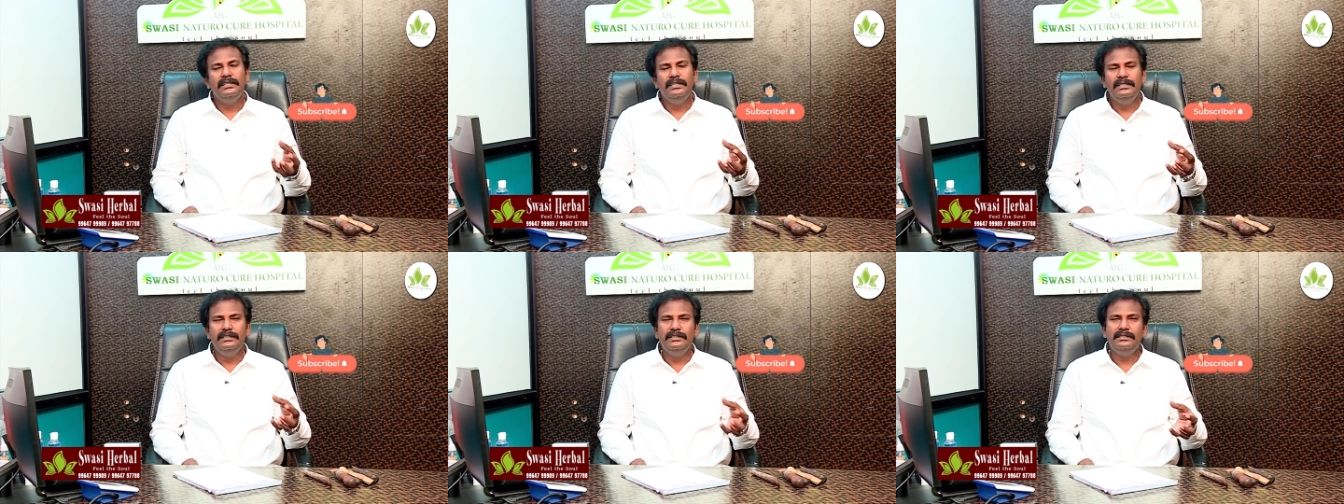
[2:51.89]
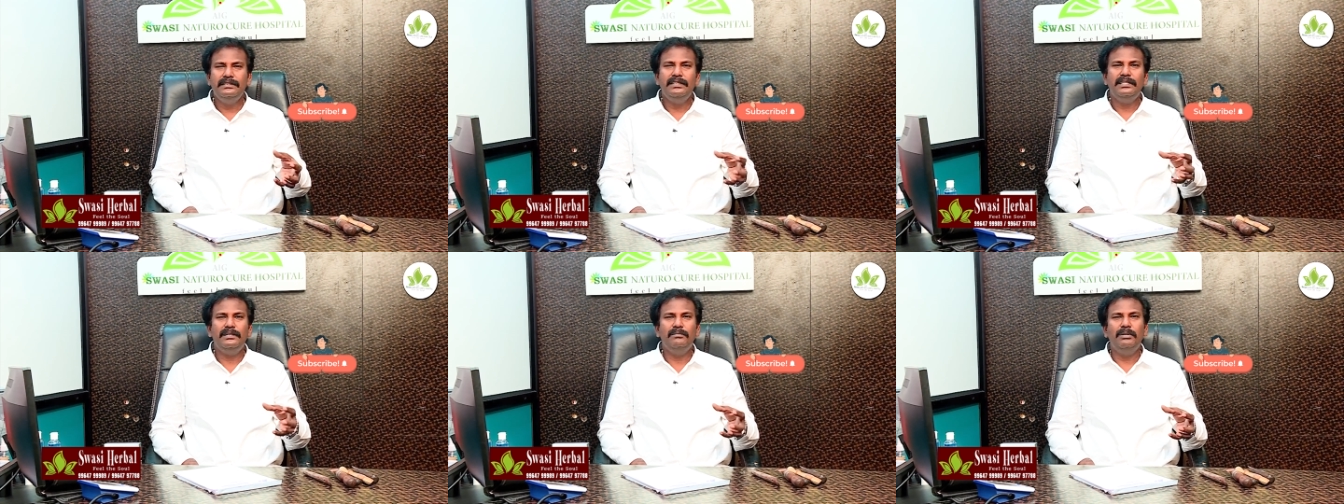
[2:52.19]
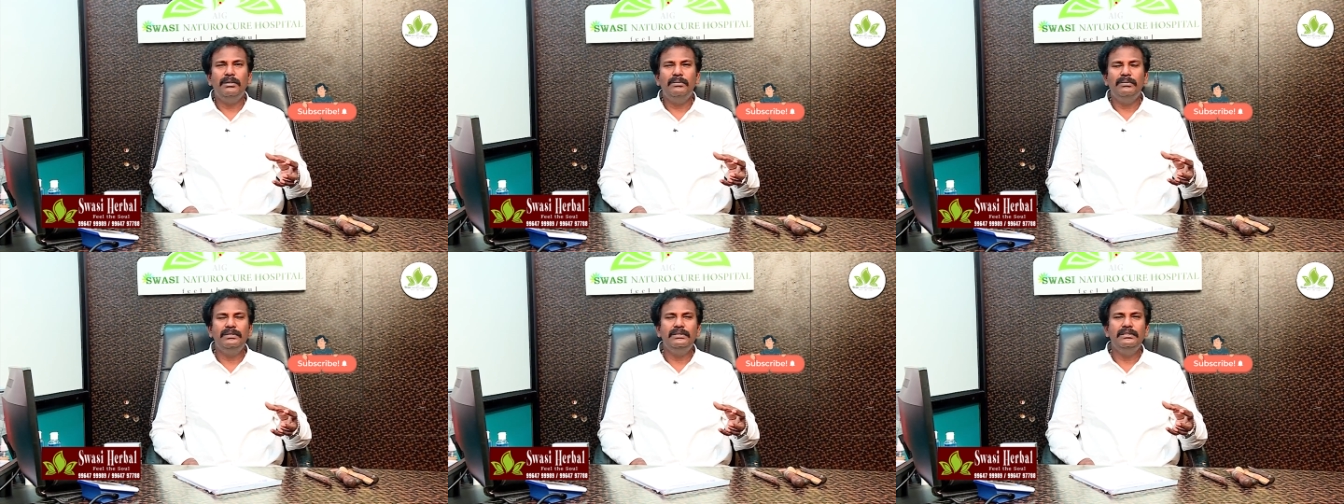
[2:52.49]
ஈஸியாக
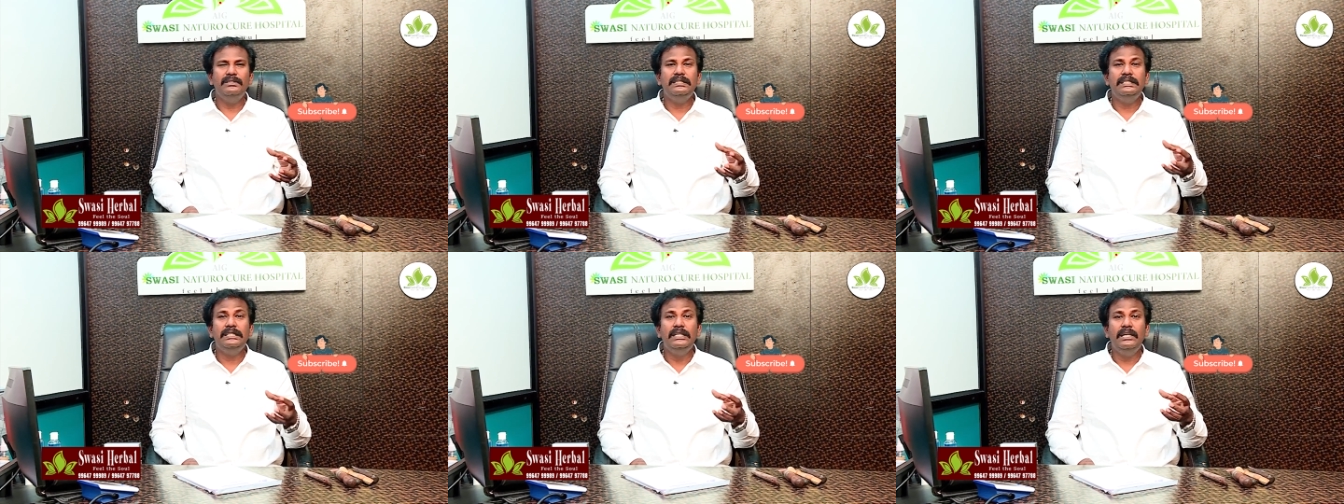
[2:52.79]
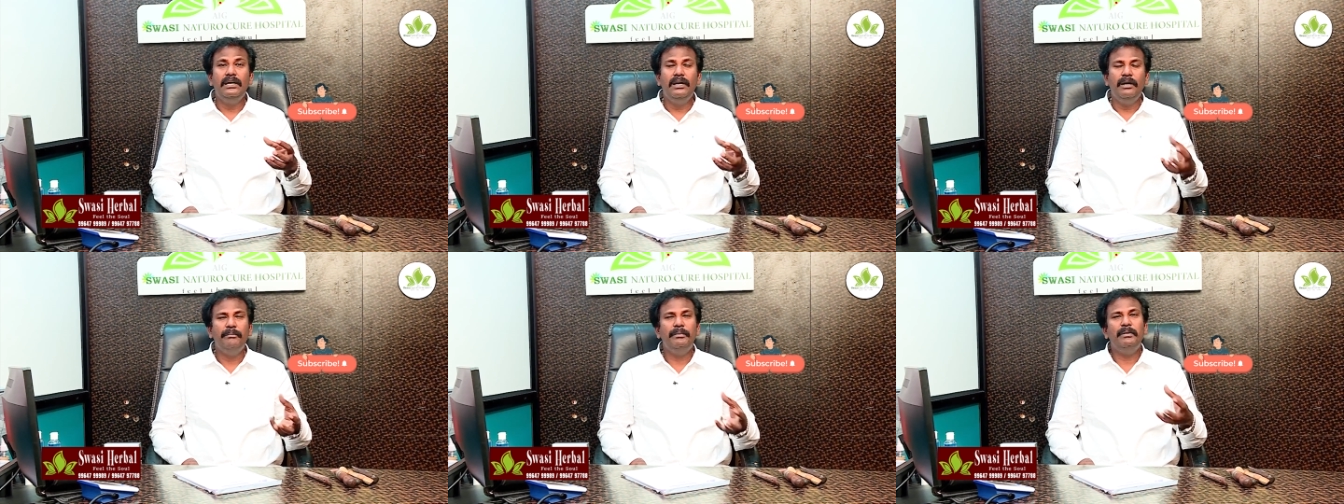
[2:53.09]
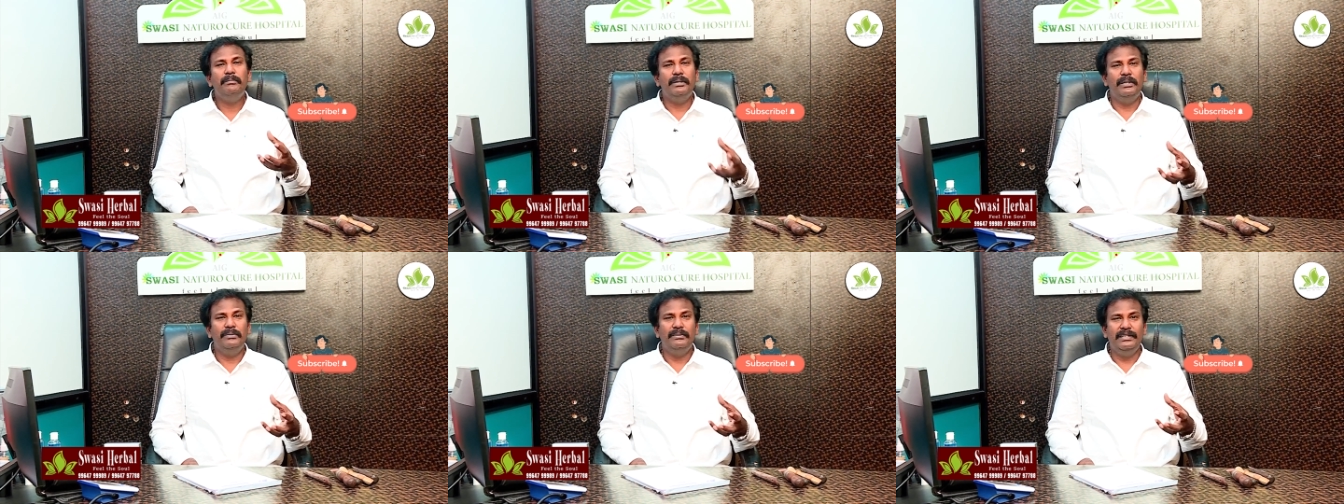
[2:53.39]
நம்மளை வந்து
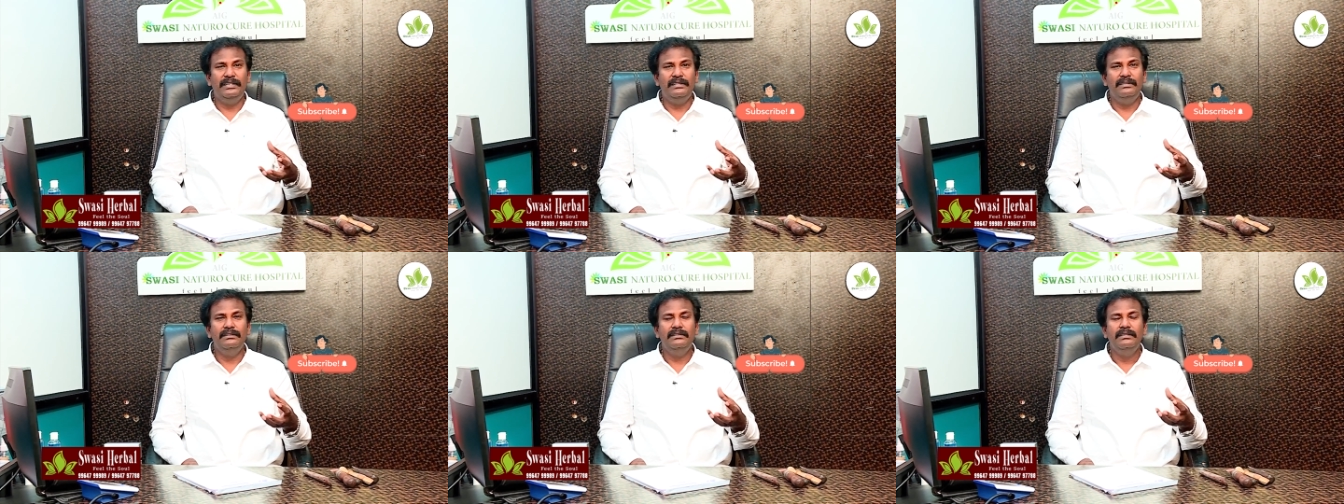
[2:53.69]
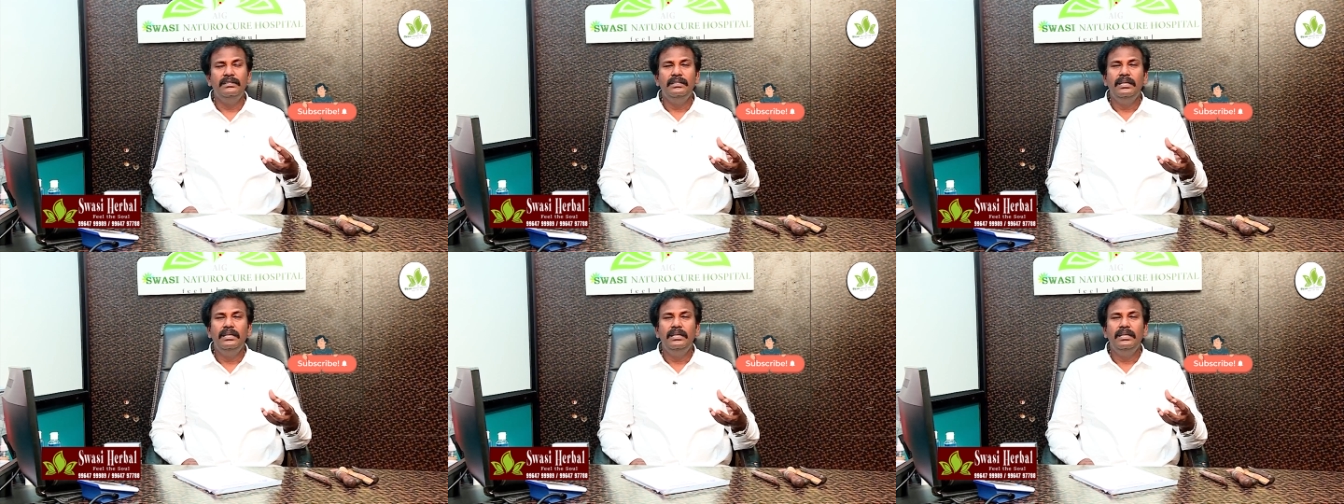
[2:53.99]
ஹம்மிங் பண்ண வைக்கிது